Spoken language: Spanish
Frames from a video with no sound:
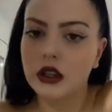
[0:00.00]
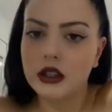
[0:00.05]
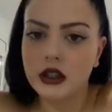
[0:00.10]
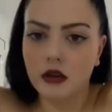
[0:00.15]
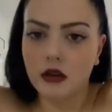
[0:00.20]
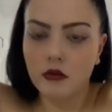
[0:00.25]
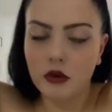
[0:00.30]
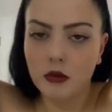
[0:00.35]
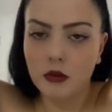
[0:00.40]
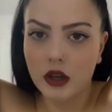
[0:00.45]

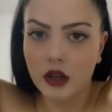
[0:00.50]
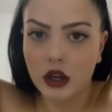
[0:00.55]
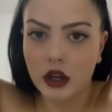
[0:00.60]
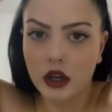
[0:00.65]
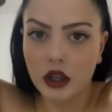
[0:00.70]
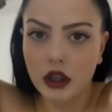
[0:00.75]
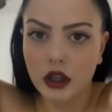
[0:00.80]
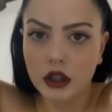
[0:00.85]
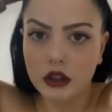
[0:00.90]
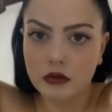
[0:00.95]
está muy
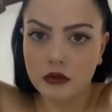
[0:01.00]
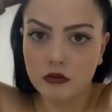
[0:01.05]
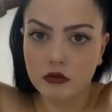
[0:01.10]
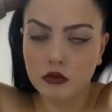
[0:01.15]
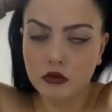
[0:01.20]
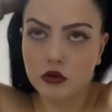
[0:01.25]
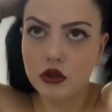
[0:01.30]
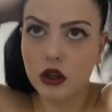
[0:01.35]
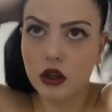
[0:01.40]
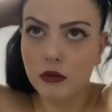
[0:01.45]
bien, haces
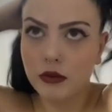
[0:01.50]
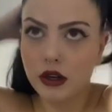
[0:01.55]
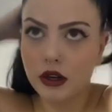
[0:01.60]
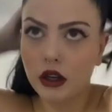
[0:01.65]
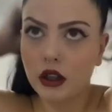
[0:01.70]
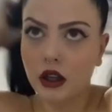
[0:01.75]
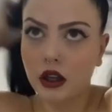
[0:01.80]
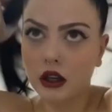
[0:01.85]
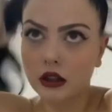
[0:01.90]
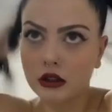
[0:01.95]
mucha
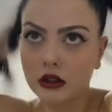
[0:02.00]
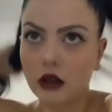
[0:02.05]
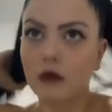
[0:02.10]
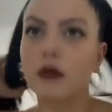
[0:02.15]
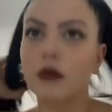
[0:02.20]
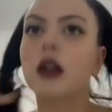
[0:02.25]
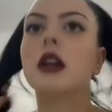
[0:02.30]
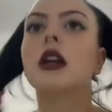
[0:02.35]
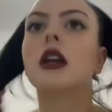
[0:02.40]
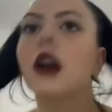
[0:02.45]
práctica
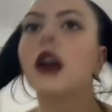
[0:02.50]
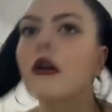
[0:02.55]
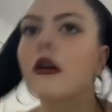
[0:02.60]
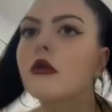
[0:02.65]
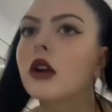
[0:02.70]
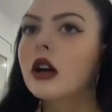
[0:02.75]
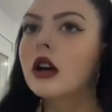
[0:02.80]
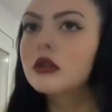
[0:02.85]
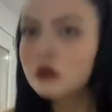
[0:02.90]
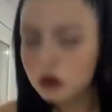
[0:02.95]
también en
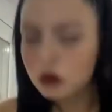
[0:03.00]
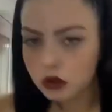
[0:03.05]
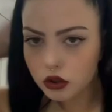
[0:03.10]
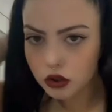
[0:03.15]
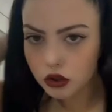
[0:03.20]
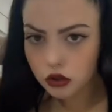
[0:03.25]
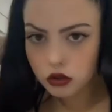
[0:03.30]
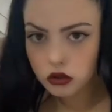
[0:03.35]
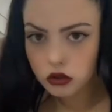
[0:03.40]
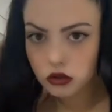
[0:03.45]

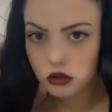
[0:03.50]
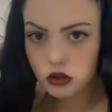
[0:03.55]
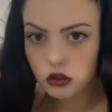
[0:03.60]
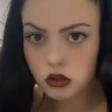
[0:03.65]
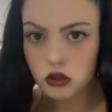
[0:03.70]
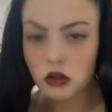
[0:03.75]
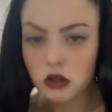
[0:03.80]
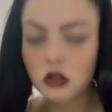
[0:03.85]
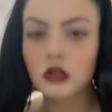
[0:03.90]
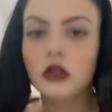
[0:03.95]
laboratorio.